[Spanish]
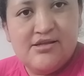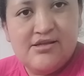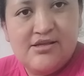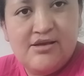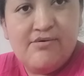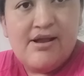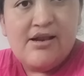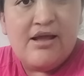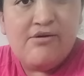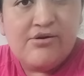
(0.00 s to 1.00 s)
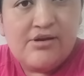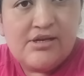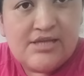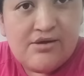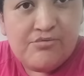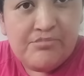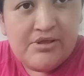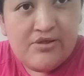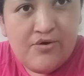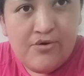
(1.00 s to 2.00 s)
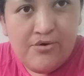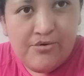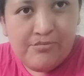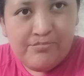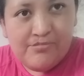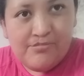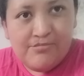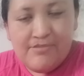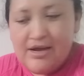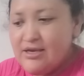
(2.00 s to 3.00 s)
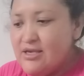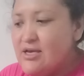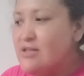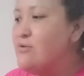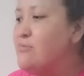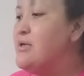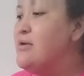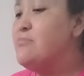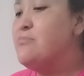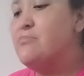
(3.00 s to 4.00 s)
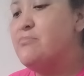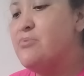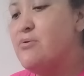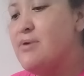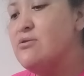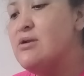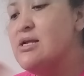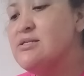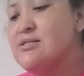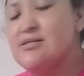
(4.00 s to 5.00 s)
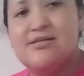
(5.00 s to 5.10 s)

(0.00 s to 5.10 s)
Igual ya luego les hago un video maquillándome, probándolas.